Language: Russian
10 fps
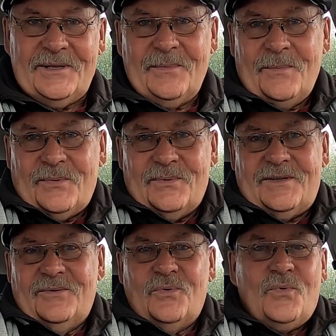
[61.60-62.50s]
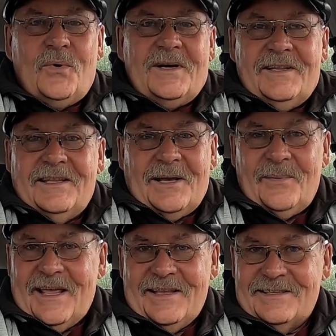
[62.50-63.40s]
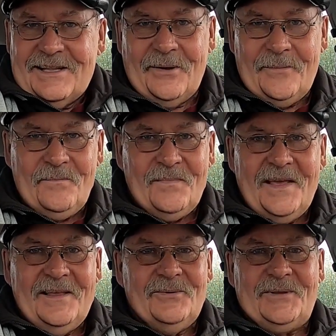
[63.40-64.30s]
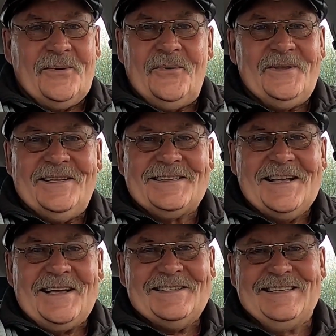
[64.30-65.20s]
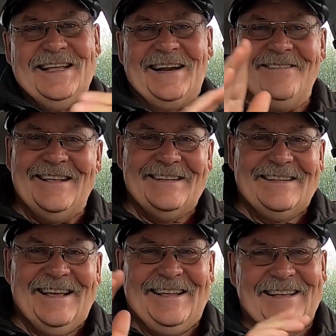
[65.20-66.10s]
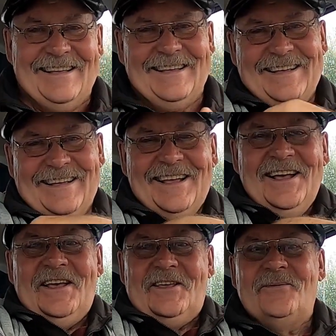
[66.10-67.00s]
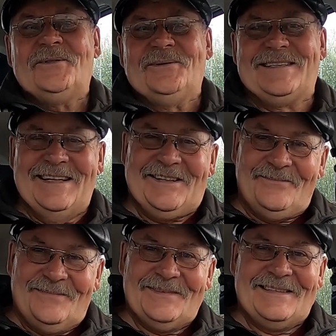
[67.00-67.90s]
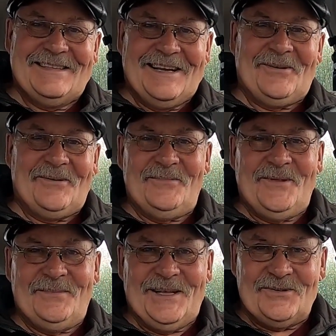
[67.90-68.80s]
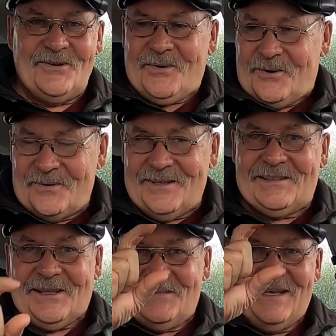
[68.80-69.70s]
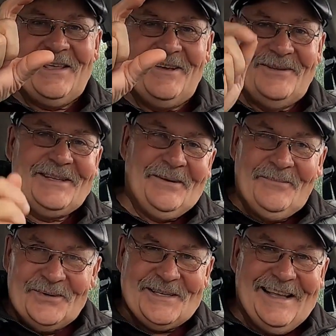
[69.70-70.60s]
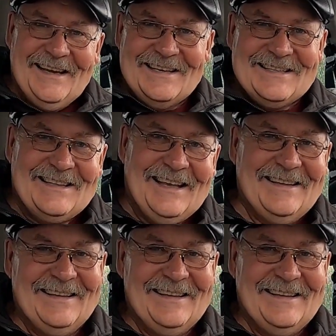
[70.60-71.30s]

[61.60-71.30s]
там, а просто, ну, кухонный там, я не знаю. Ну, такой тесак здоровенный. И вот он с этим, с огромным ножом ходит, там такие вот грибочки режет.